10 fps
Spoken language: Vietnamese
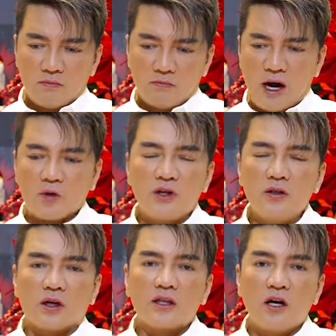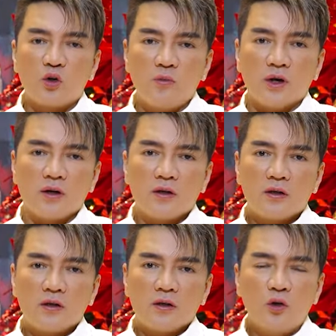bảo chứng được cái tên của mình
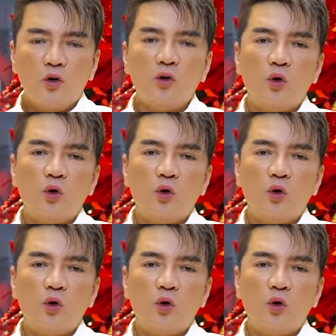luôn